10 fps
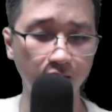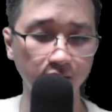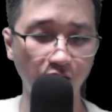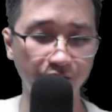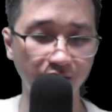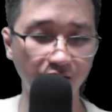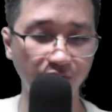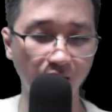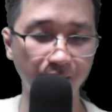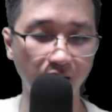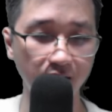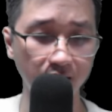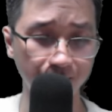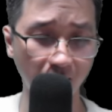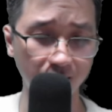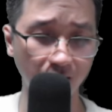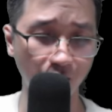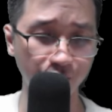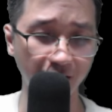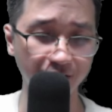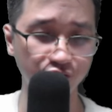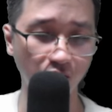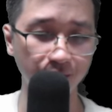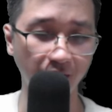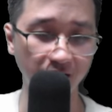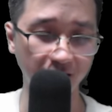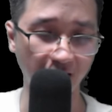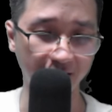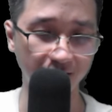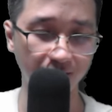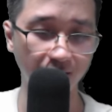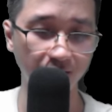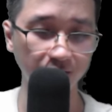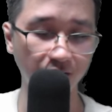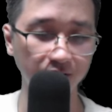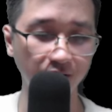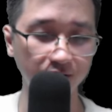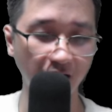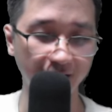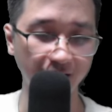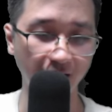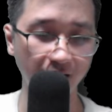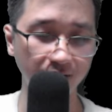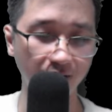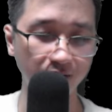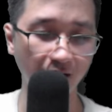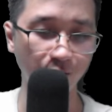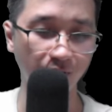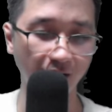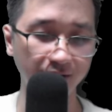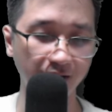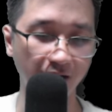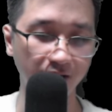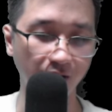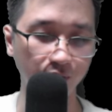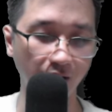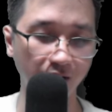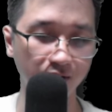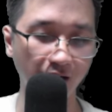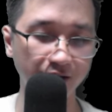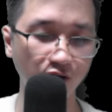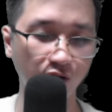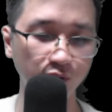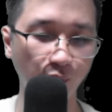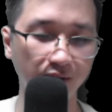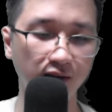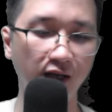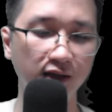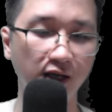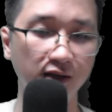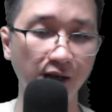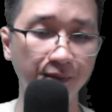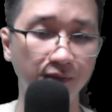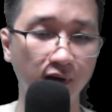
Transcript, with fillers: Tựa như vừa mới bắt đầu nhìn trộm đến hình ảnh Thượng Thương Đại Đế đứng ngạo nghễ tại đỉnh Cửu Thiên nghênh đón tuyệt thế thiên kiếp.